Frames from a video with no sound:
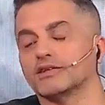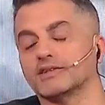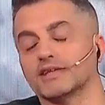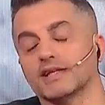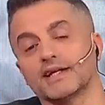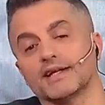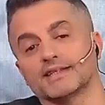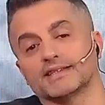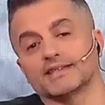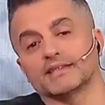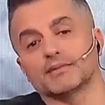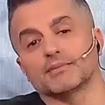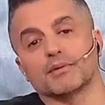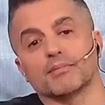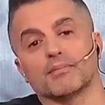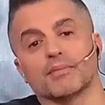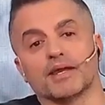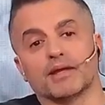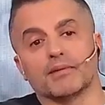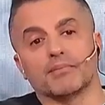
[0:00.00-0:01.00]
Si hay alguien que se
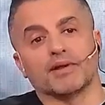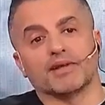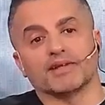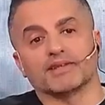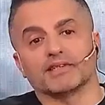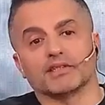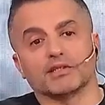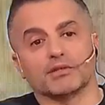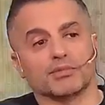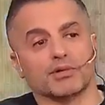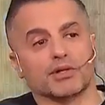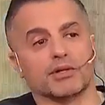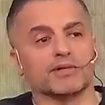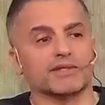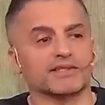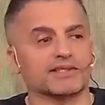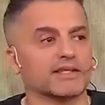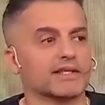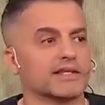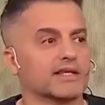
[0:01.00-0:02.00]
prepara para hacer los
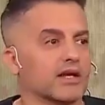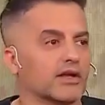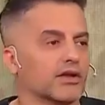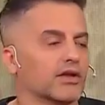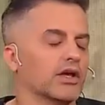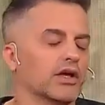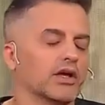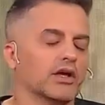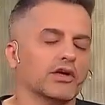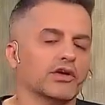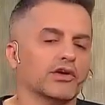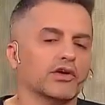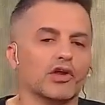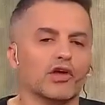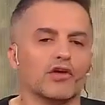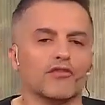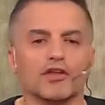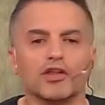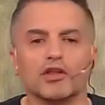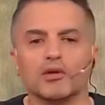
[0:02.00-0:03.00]
programas, Santiago. Eh, es Santiago. No lo
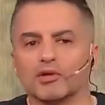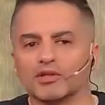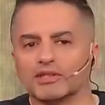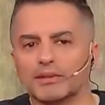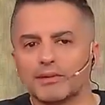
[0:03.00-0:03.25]
defiendo porque sea mi